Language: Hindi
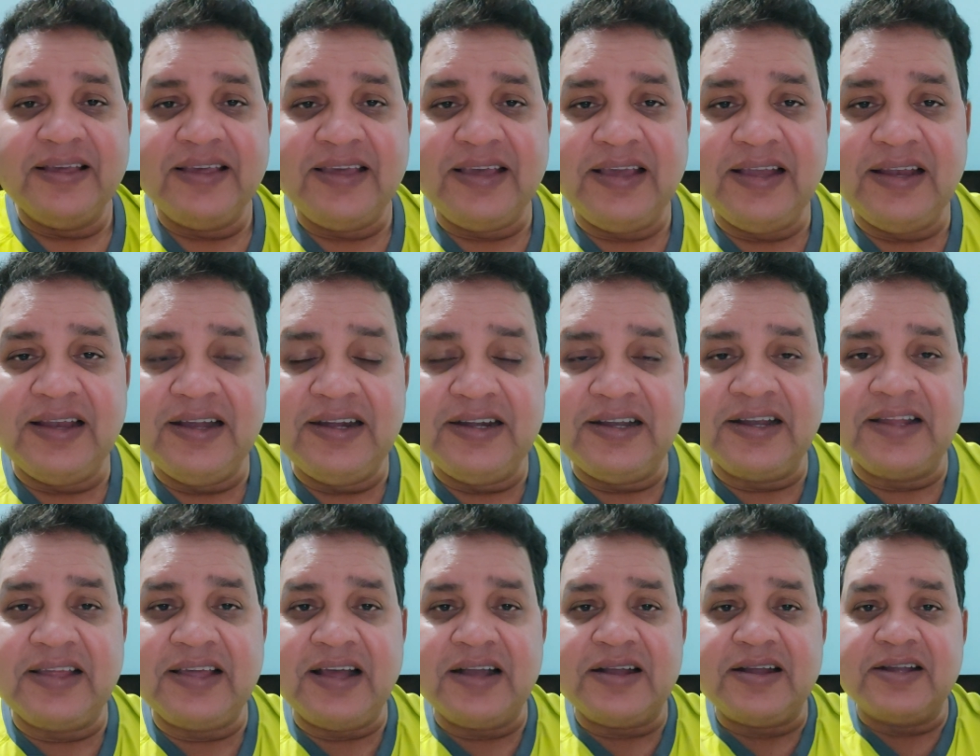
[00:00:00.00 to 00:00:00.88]
कि लीडर
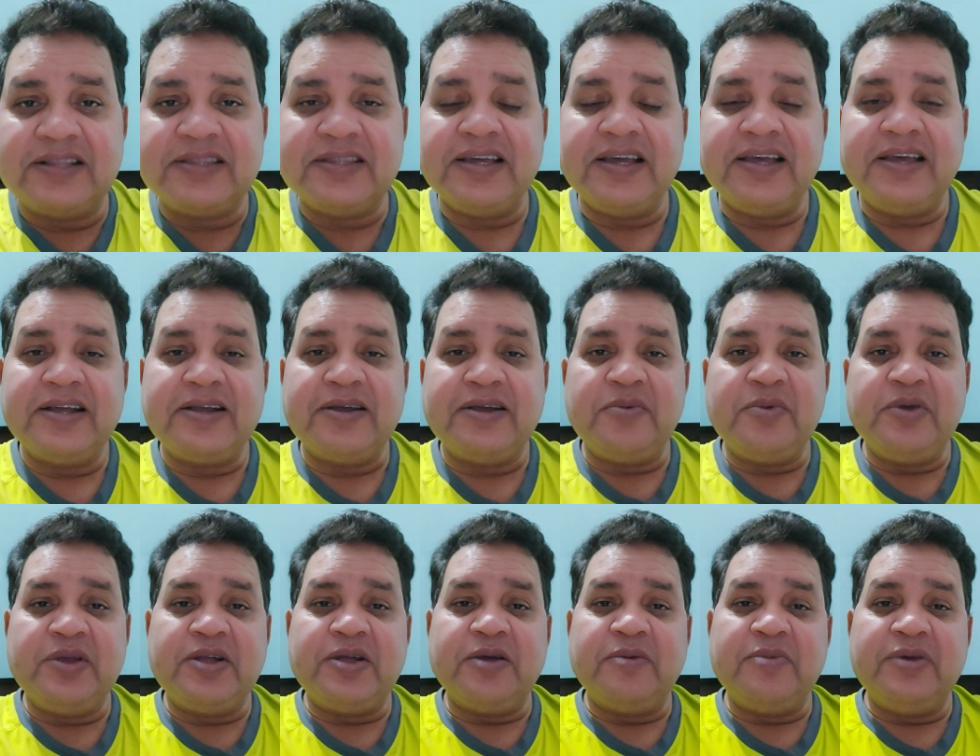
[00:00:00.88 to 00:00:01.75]
क्या करता है
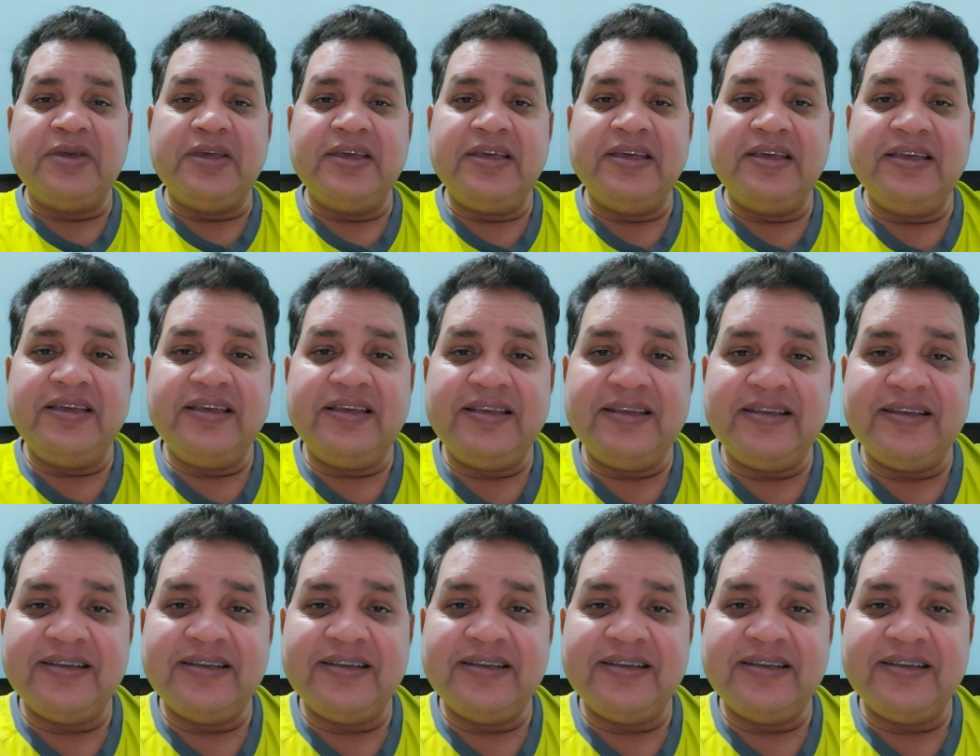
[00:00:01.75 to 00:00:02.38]
कभी कभी